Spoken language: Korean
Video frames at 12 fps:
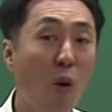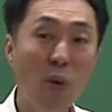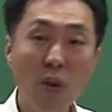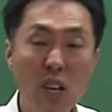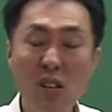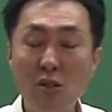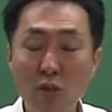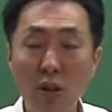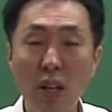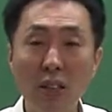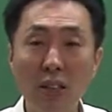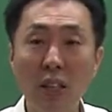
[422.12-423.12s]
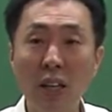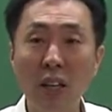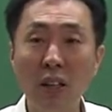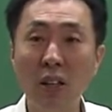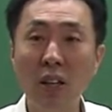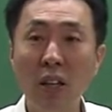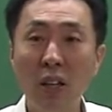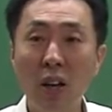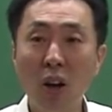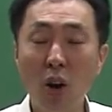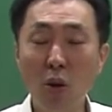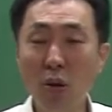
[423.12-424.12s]
허위일 수가 있잖아요.
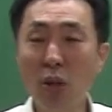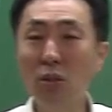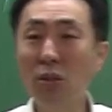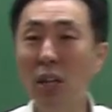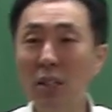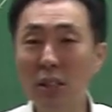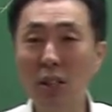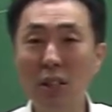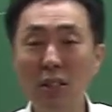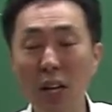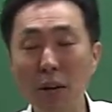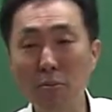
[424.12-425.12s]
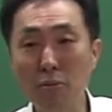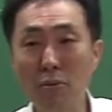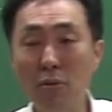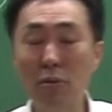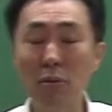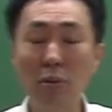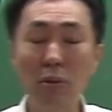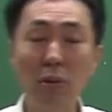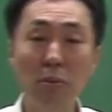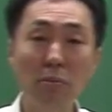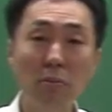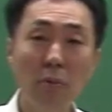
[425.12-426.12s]
허위로 작성한
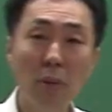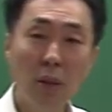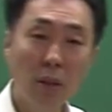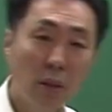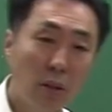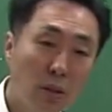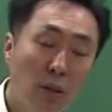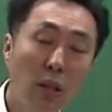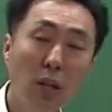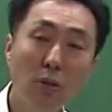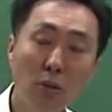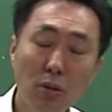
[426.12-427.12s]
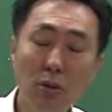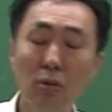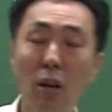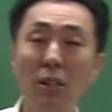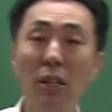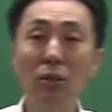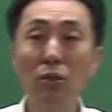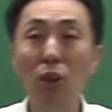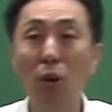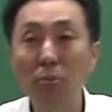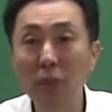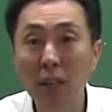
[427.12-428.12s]
장부를 그대로 과세할
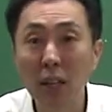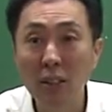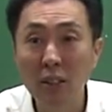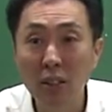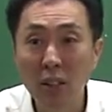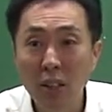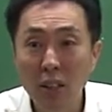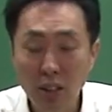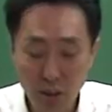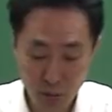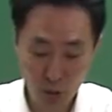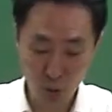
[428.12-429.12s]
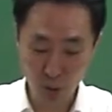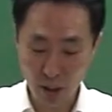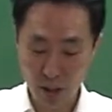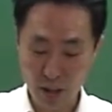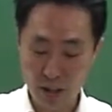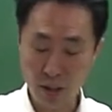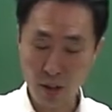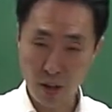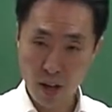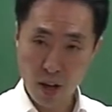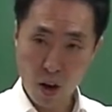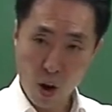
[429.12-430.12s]
수는 없잖아. 그죠? 그러면 조사를
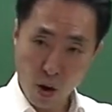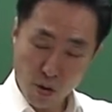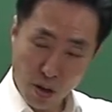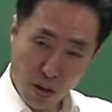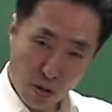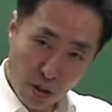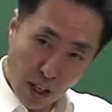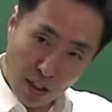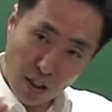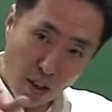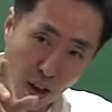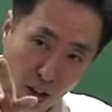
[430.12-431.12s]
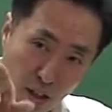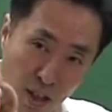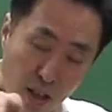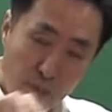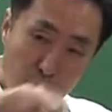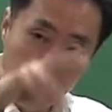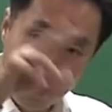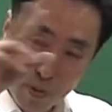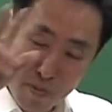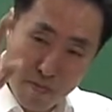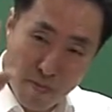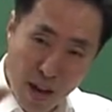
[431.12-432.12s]
해서 허위로 작성한 그
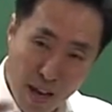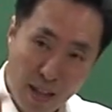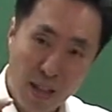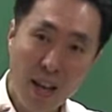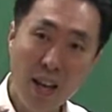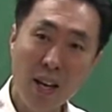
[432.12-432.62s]
부분만